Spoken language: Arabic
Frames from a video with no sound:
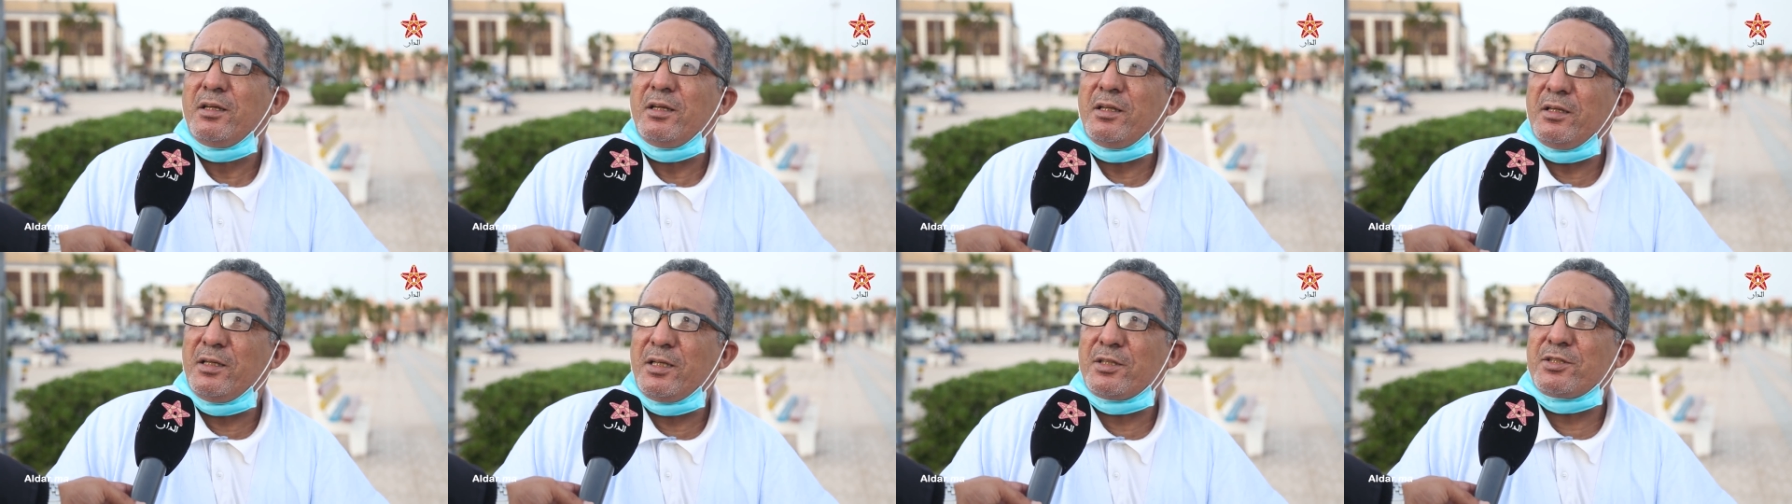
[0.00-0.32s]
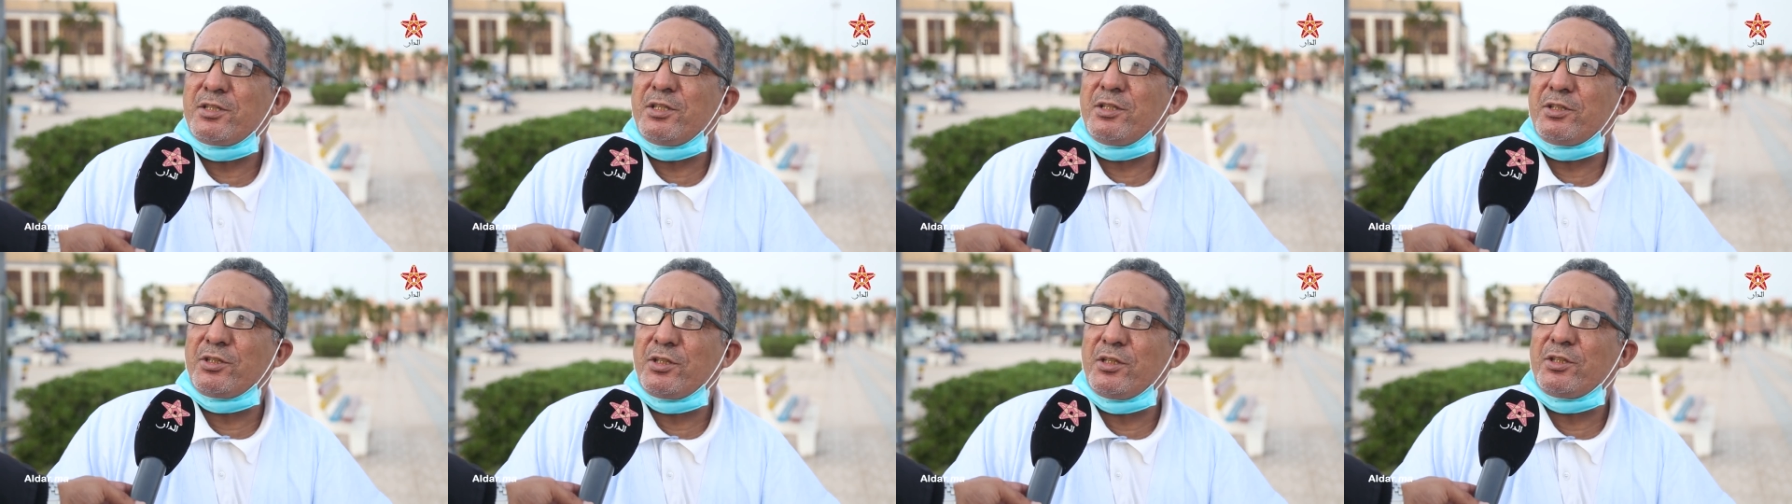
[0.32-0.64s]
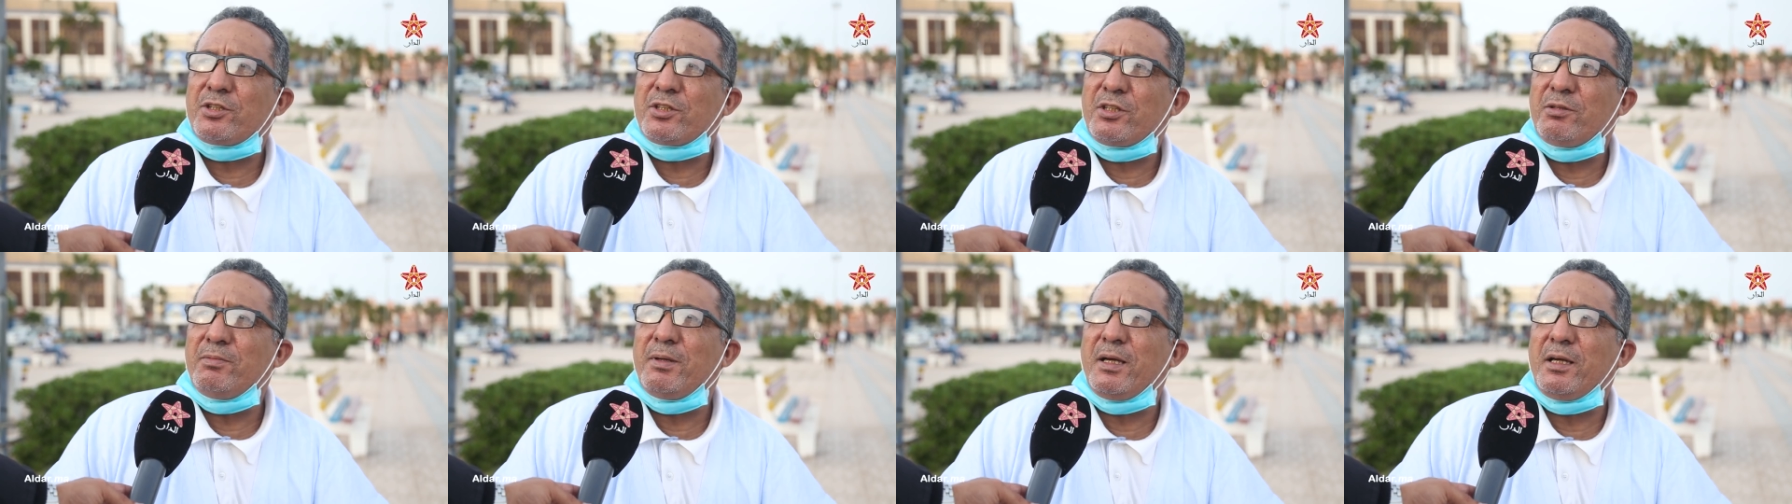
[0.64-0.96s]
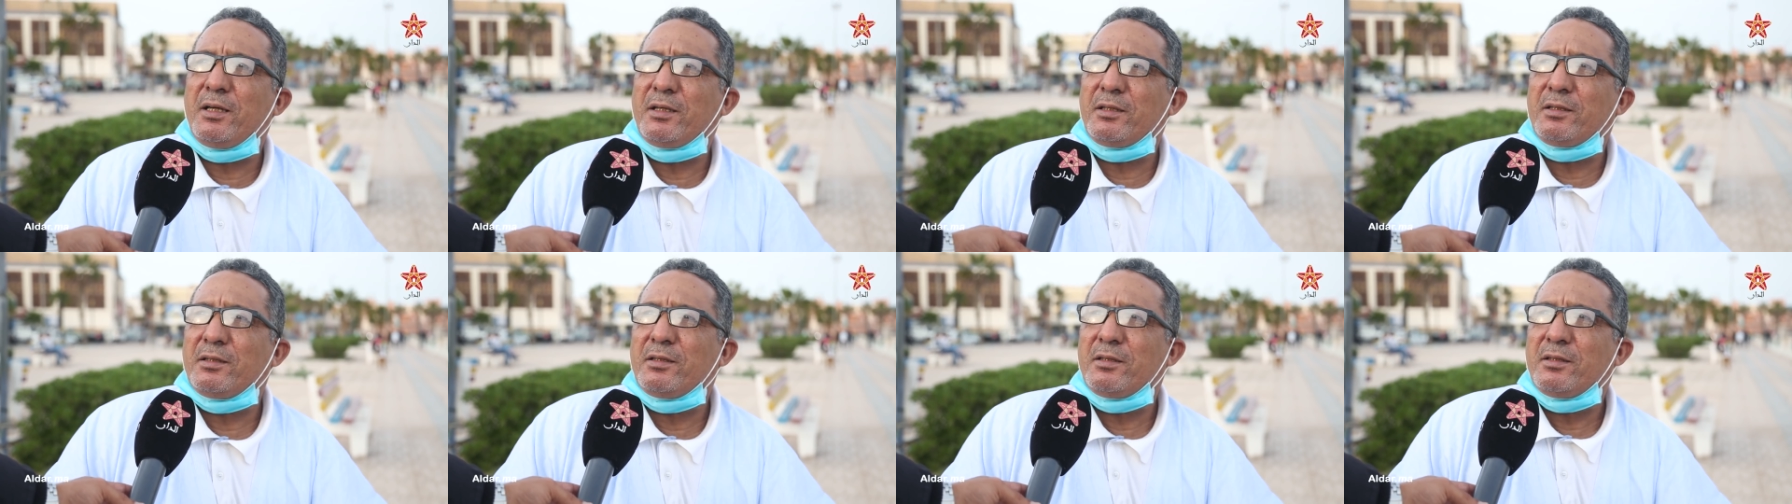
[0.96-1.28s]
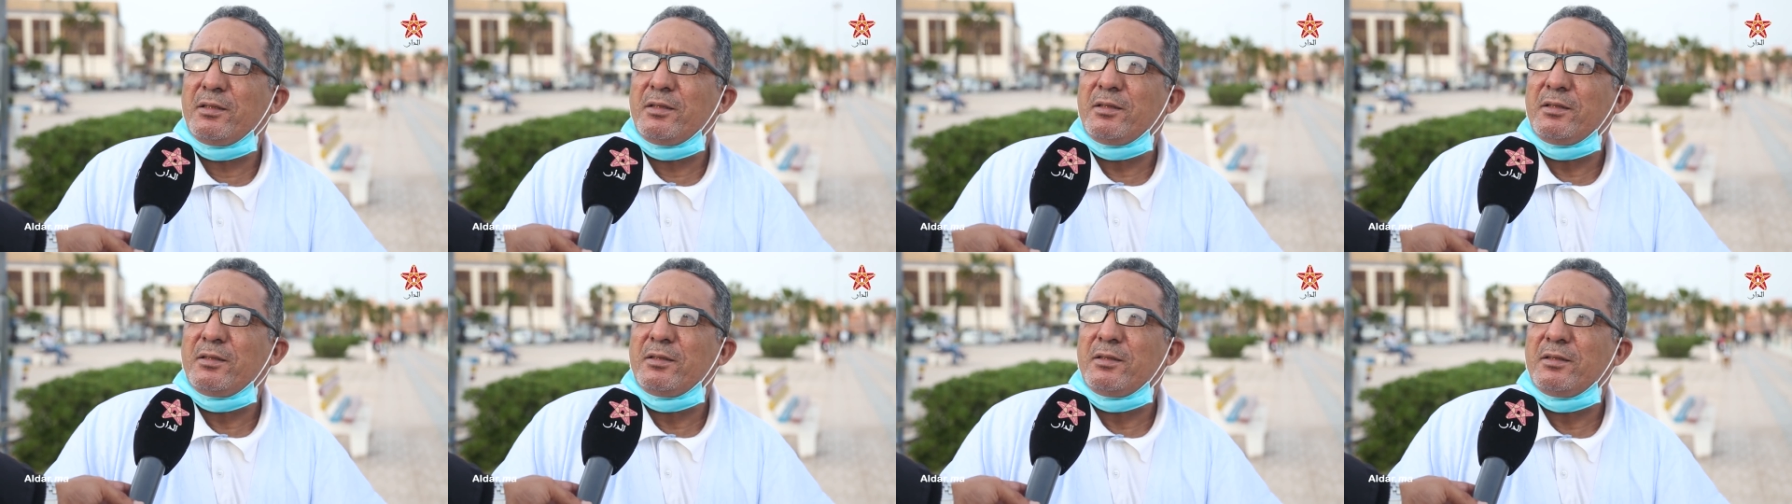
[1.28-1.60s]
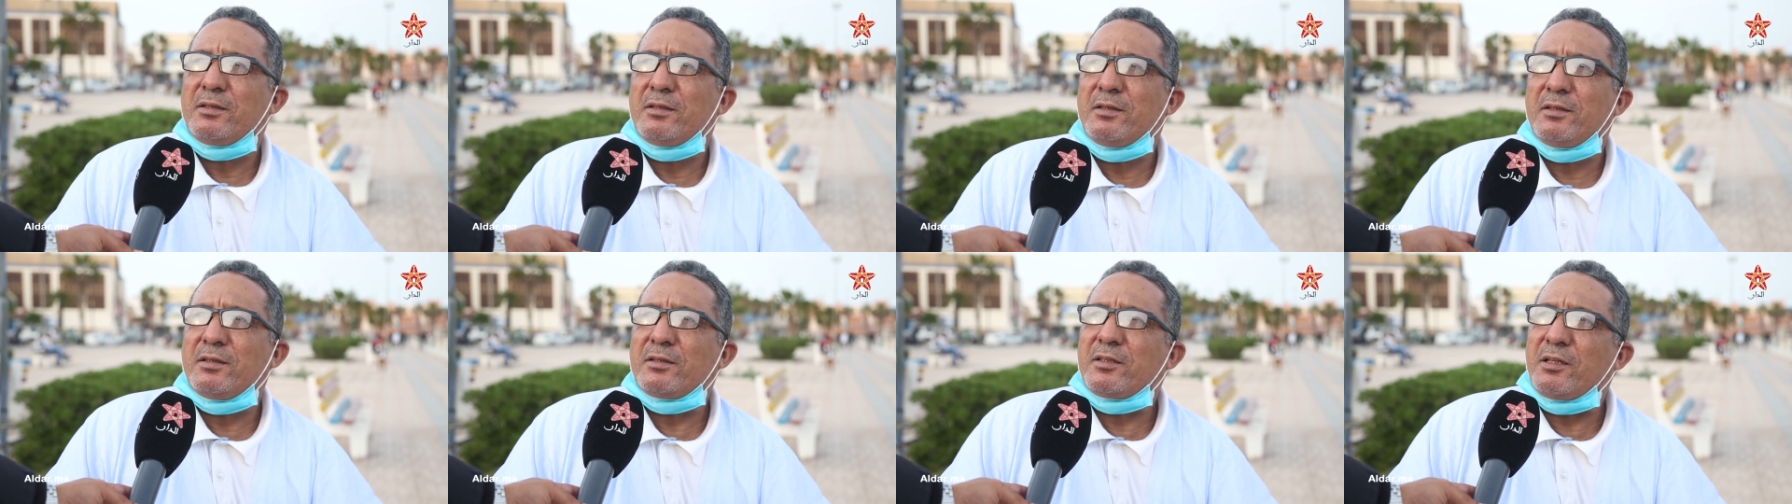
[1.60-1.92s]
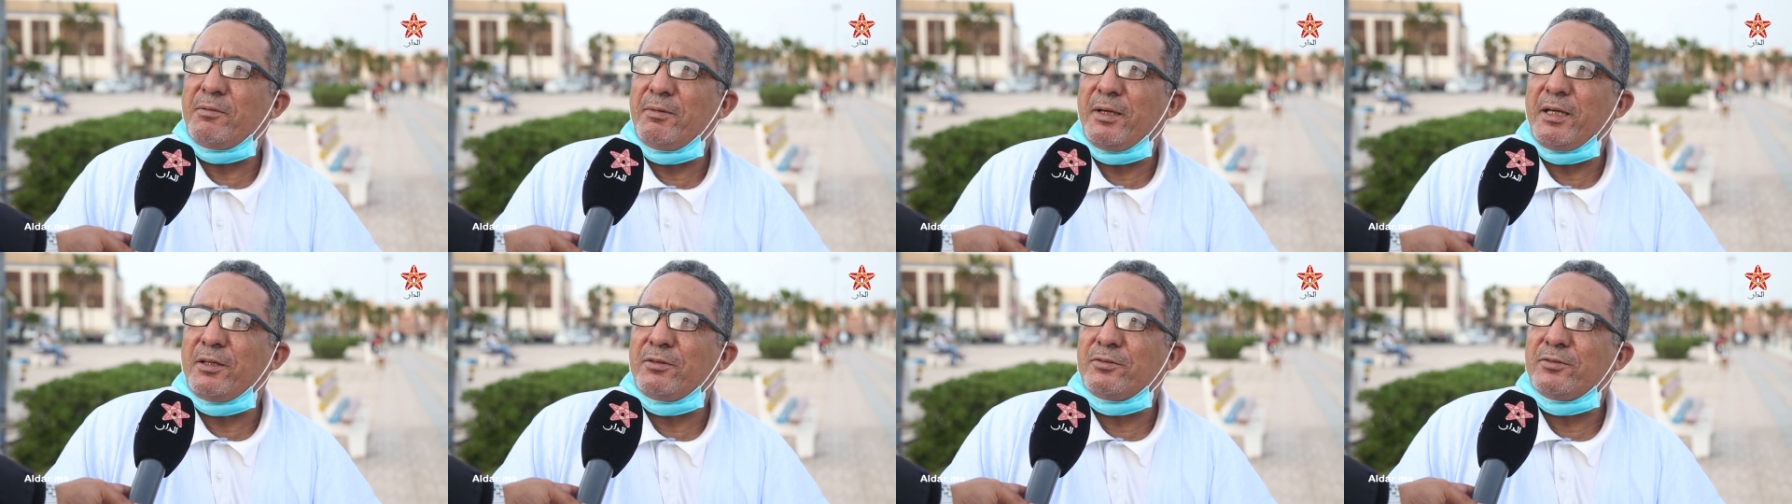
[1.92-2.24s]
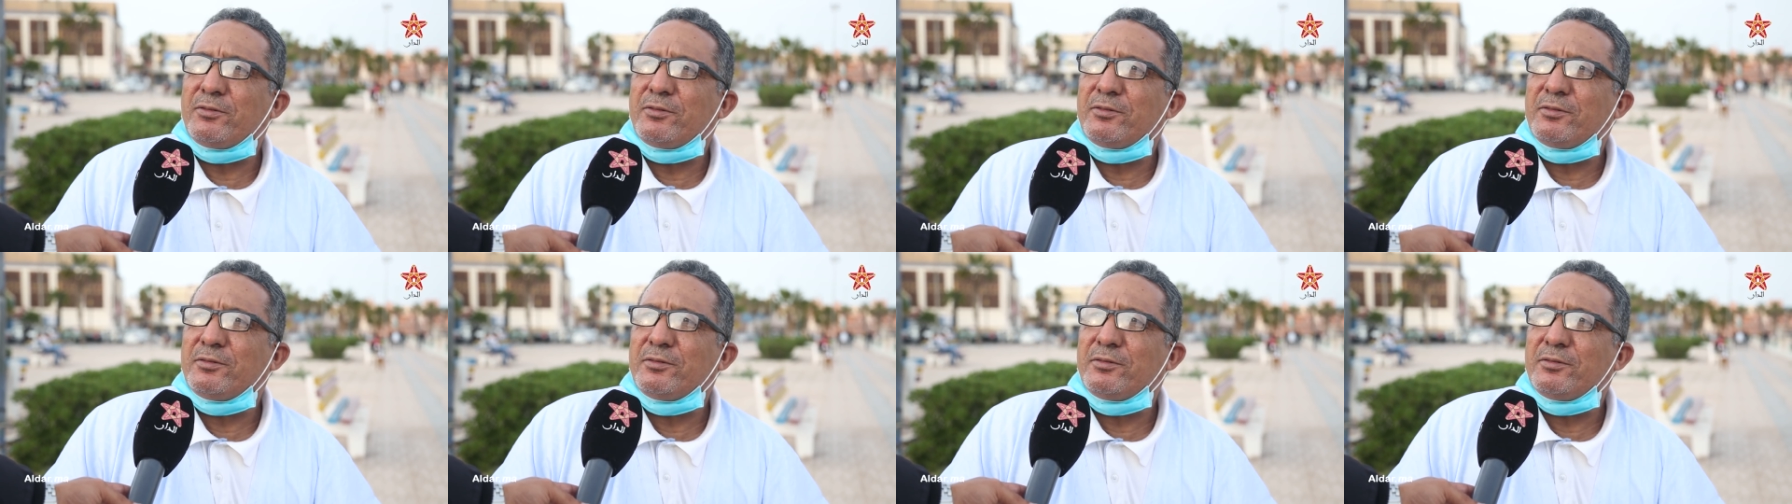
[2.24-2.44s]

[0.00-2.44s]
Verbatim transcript: النسيج الاجتماعي تبعه